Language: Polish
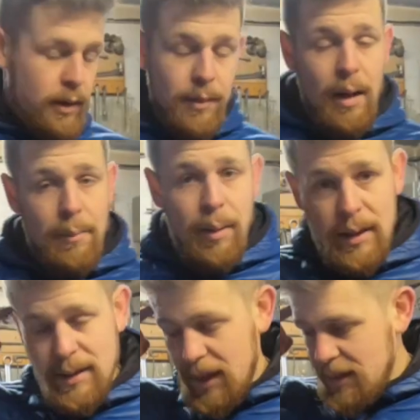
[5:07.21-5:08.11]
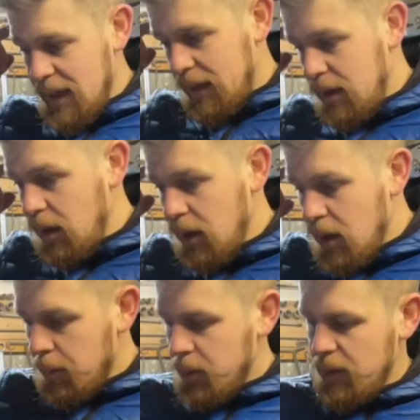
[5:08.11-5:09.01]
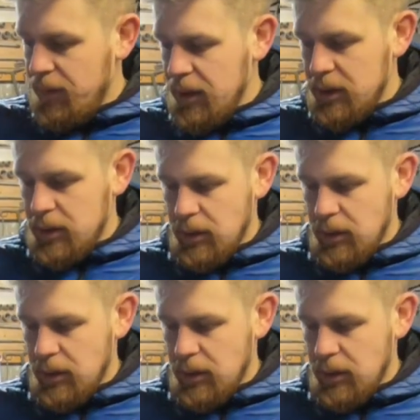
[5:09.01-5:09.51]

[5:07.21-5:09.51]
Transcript: Dobra, plan jest teraz taki, ponieważ